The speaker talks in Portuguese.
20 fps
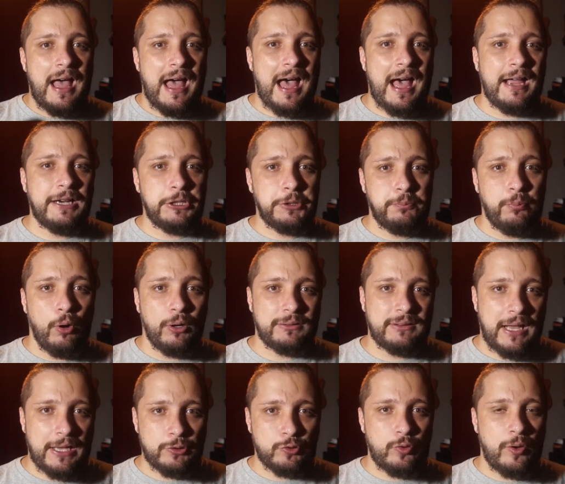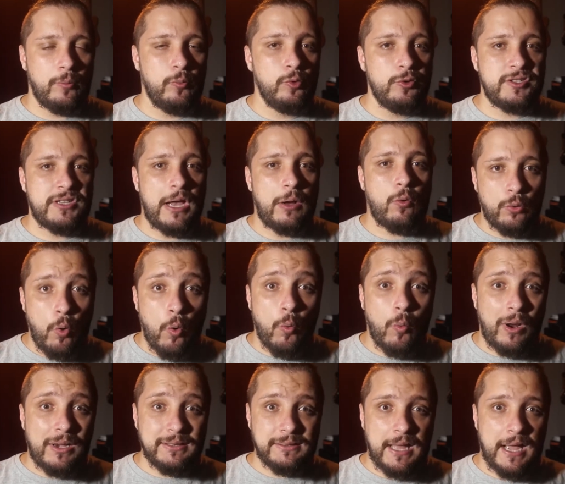a exportar a sua música com
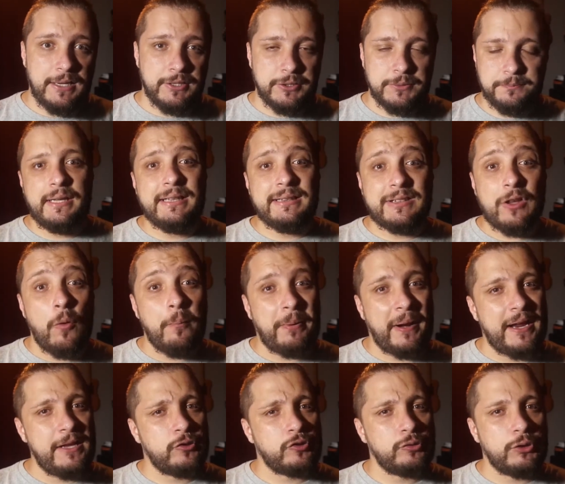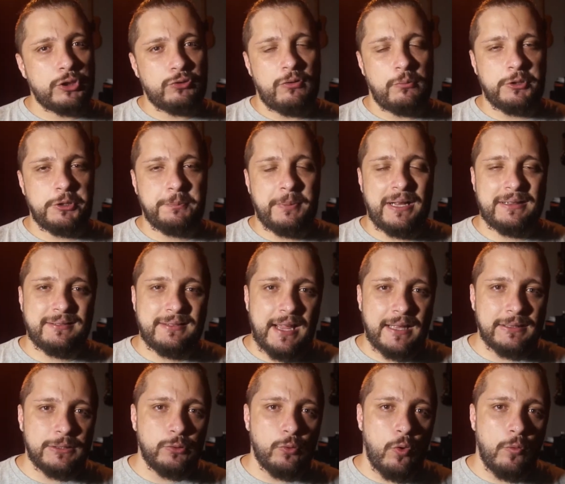qualidade. Então, para isso, nós vamos para a
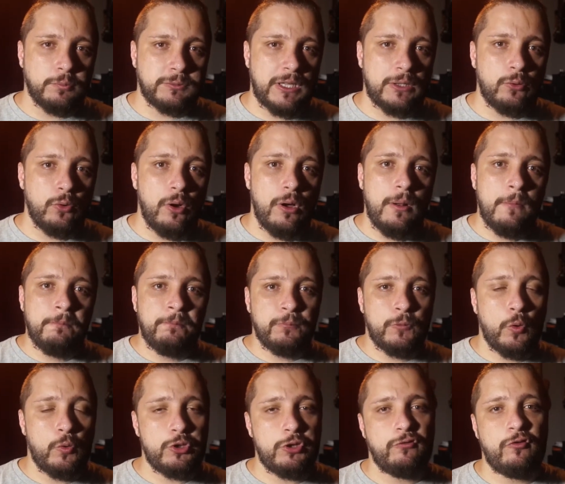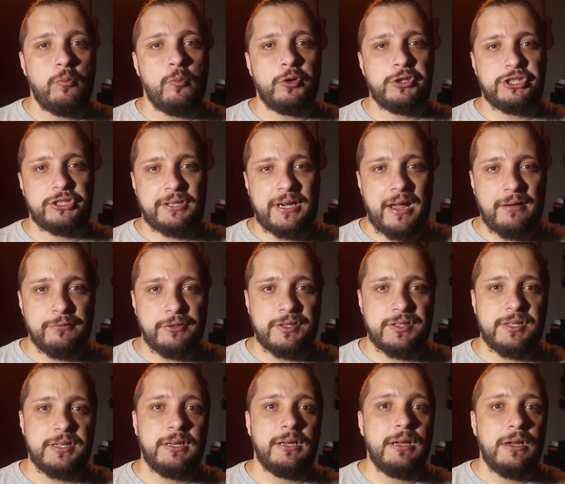tela do computador, onde eu vou mostrar a
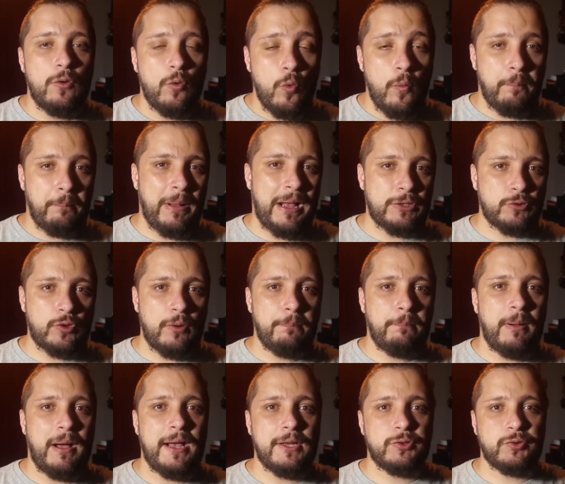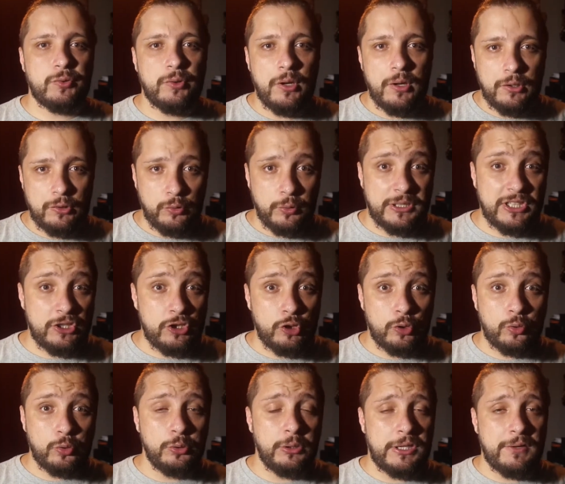você passo a passo de
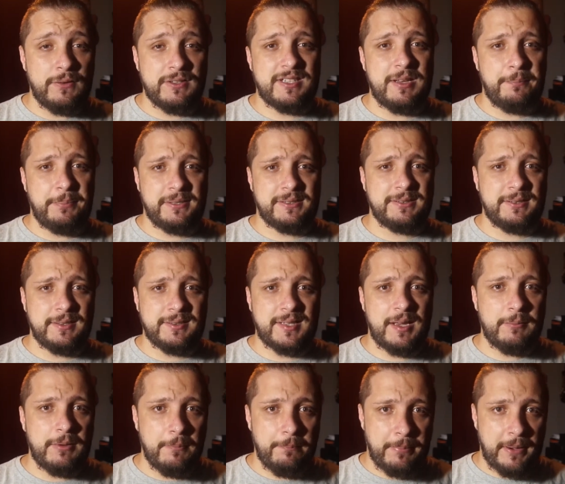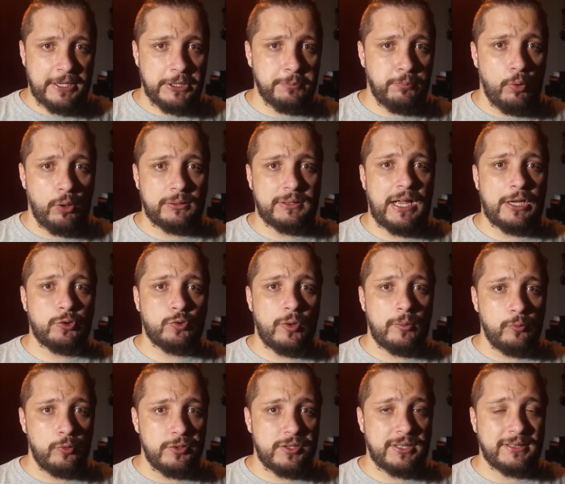tudo que você precisa saber para exportar a sua
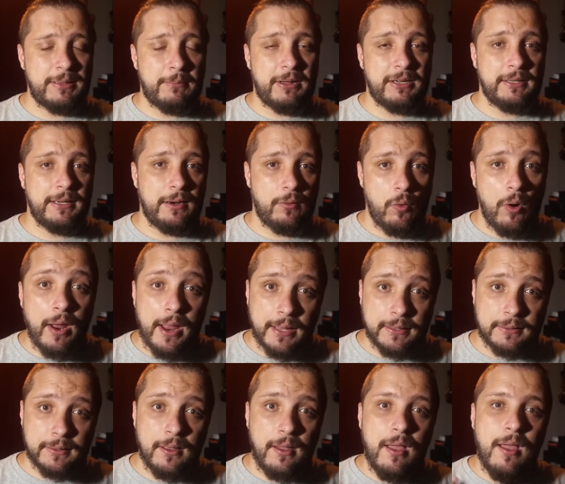música da maneira correta.